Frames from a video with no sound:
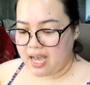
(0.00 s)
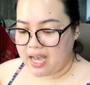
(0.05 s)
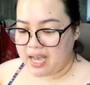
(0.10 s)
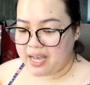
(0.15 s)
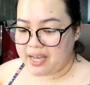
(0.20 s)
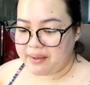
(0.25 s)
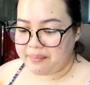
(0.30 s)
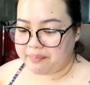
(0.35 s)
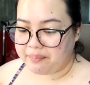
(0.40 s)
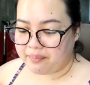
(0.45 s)

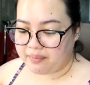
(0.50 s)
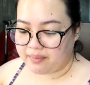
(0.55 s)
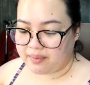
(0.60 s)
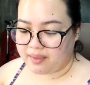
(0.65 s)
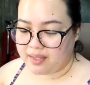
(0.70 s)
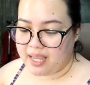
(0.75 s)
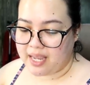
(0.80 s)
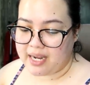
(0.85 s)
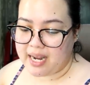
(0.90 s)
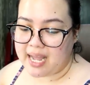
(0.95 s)
um,
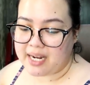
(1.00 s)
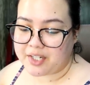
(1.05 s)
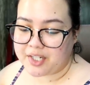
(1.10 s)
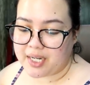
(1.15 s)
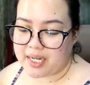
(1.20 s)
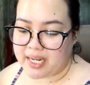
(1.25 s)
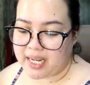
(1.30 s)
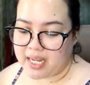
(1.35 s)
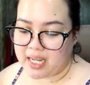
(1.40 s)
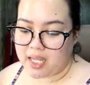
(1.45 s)
And
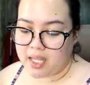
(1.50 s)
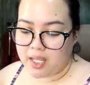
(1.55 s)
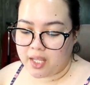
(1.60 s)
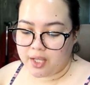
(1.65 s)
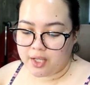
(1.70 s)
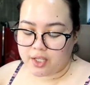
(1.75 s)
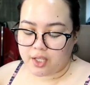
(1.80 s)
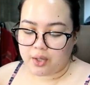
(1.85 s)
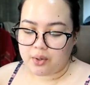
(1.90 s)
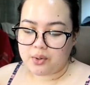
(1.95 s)
actually,
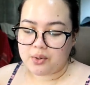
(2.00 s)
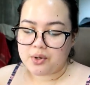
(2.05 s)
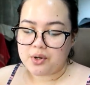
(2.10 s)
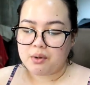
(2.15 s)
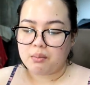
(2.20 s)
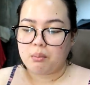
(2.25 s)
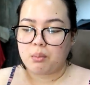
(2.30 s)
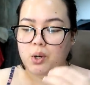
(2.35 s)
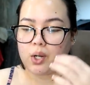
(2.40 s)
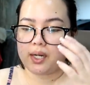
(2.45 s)

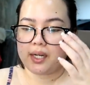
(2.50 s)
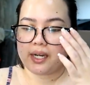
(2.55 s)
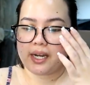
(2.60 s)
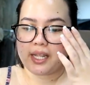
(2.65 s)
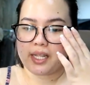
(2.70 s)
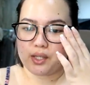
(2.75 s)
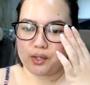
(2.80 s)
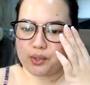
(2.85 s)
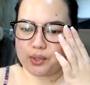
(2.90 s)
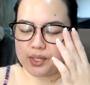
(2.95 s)
yung mall na
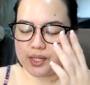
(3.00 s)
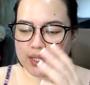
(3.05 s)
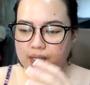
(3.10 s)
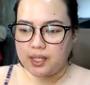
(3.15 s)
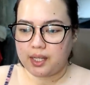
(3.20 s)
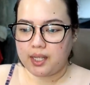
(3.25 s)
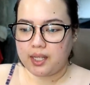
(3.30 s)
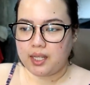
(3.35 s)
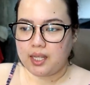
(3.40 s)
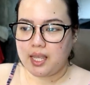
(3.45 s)
yun
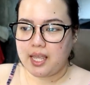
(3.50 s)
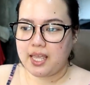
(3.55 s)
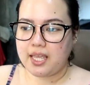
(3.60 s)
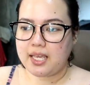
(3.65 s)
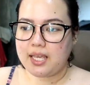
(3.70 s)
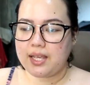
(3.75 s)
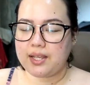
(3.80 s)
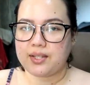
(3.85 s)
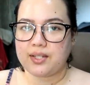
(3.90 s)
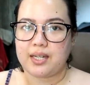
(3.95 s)

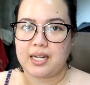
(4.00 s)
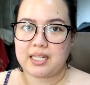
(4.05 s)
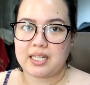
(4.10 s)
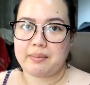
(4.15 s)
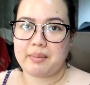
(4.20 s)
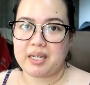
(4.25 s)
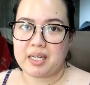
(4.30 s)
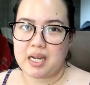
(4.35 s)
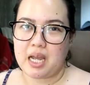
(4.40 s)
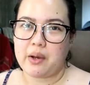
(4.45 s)
is
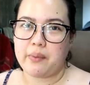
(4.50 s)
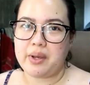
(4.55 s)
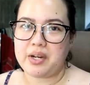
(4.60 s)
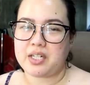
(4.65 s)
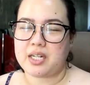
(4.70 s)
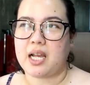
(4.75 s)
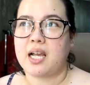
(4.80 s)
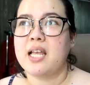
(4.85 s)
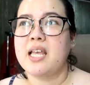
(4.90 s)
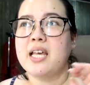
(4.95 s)
nasa Mandawe
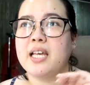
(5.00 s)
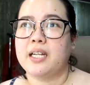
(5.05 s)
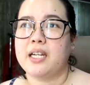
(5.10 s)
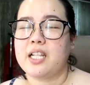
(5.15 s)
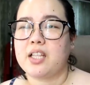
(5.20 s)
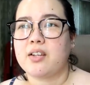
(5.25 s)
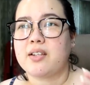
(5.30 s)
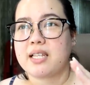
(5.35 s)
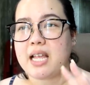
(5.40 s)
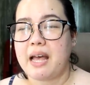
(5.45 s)
siya.
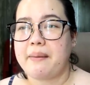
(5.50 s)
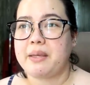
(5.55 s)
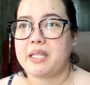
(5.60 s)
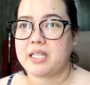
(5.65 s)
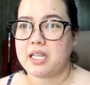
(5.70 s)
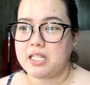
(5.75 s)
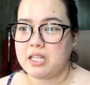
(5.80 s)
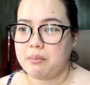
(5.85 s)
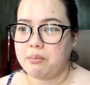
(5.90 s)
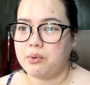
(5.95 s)
Dito sa
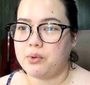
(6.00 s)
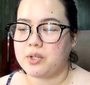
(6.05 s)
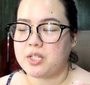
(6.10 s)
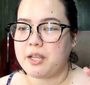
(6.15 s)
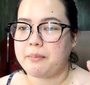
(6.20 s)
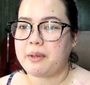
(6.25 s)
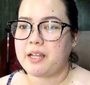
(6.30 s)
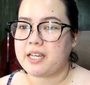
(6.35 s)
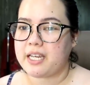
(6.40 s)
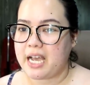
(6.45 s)
amin sa Cebu,
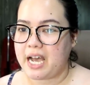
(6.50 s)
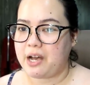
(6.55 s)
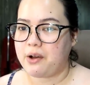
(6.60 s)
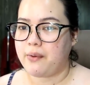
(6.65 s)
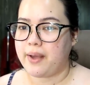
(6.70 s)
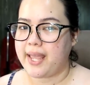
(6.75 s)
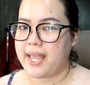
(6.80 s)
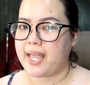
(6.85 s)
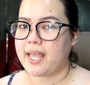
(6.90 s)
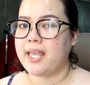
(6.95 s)
sa
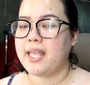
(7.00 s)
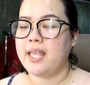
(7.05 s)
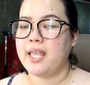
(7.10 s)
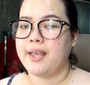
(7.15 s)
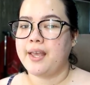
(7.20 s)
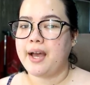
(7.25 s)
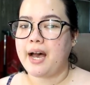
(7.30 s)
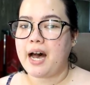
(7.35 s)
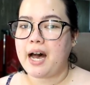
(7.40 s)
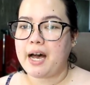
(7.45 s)
Mandawe,
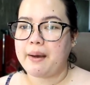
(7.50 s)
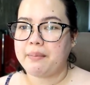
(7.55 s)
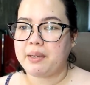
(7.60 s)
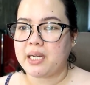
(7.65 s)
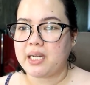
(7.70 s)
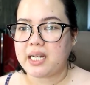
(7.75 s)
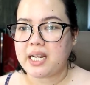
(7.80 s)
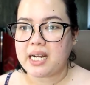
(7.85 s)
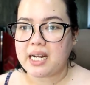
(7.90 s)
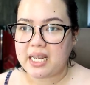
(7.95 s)
um,
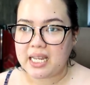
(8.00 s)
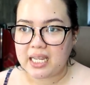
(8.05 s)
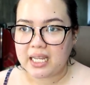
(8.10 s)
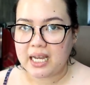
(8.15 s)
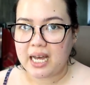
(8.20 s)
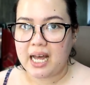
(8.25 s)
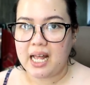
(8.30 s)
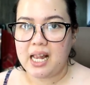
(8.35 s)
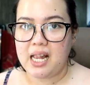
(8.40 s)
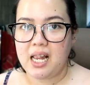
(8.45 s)
hindi
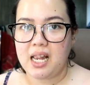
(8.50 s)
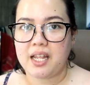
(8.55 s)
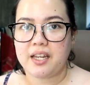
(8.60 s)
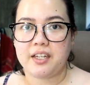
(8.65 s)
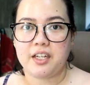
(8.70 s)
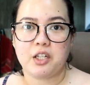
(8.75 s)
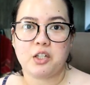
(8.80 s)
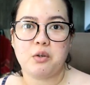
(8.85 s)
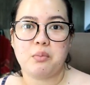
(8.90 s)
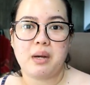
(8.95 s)
legal
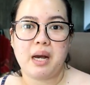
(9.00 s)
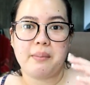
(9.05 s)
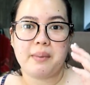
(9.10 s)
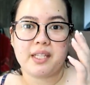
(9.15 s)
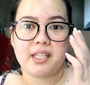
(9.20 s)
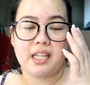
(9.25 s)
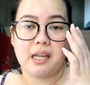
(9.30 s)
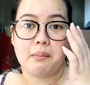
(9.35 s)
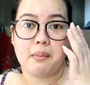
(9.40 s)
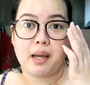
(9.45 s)
na
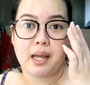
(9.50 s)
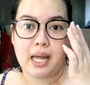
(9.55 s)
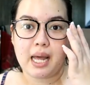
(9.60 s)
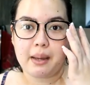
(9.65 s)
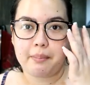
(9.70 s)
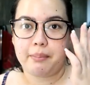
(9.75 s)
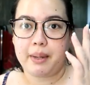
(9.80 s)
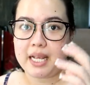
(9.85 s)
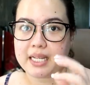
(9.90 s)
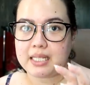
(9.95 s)
gumamit ng
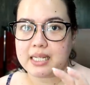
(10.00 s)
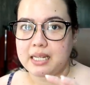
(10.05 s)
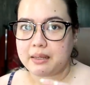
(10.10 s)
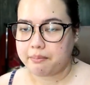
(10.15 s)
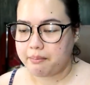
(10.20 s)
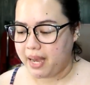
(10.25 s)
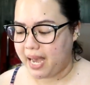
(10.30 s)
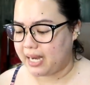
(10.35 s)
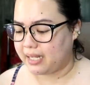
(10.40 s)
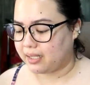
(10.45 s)
mga plastic
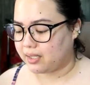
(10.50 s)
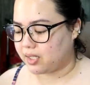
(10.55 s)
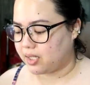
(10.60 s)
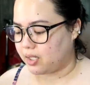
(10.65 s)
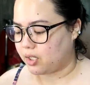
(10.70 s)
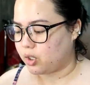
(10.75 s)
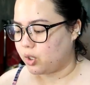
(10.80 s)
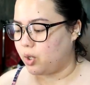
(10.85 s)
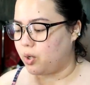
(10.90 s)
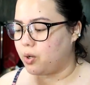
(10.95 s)
bags.
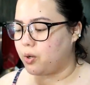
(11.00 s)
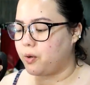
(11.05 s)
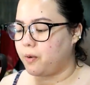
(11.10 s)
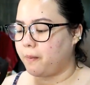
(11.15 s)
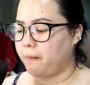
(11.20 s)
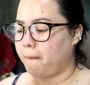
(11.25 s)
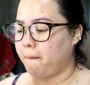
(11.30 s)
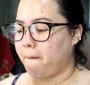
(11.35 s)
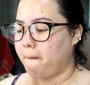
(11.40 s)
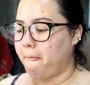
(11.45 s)
So,
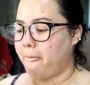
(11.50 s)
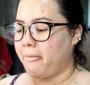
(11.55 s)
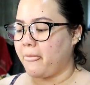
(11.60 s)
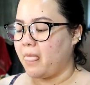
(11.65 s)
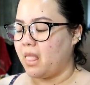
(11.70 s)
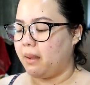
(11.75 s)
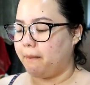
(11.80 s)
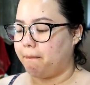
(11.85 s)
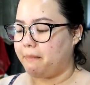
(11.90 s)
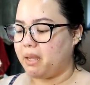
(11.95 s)

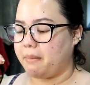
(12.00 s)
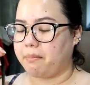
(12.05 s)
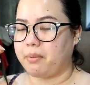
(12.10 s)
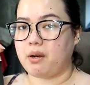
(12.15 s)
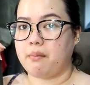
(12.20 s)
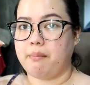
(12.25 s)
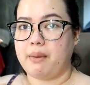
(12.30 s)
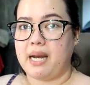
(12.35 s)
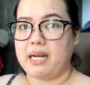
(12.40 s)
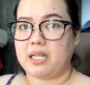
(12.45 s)

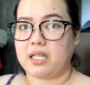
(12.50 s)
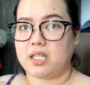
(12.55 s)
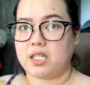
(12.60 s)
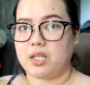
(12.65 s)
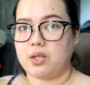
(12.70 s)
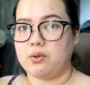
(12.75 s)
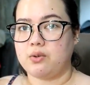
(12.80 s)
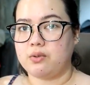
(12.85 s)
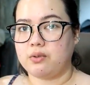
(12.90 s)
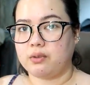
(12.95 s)
paper bags
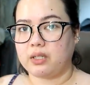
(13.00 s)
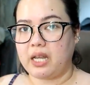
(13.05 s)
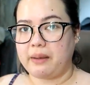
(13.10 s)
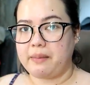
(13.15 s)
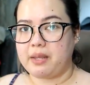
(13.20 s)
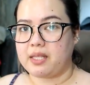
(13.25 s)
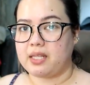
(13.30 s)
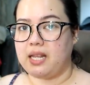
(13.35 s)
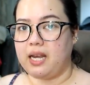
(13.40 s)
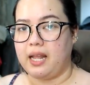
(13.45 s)
yung
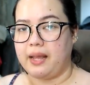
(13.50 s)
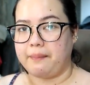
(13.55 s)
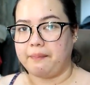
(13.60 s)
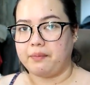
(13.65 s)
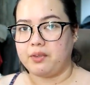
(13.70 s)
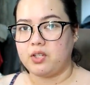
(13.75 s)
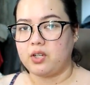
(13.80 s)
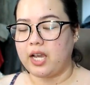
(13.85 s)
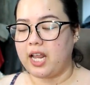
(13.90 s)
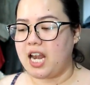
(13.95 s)
gamit nila.
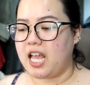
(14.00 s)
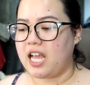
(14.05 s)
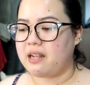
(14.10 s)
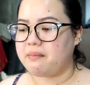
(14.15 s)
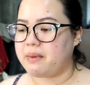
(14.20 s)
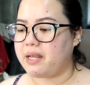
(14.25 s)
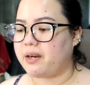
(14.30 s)
So, kailangan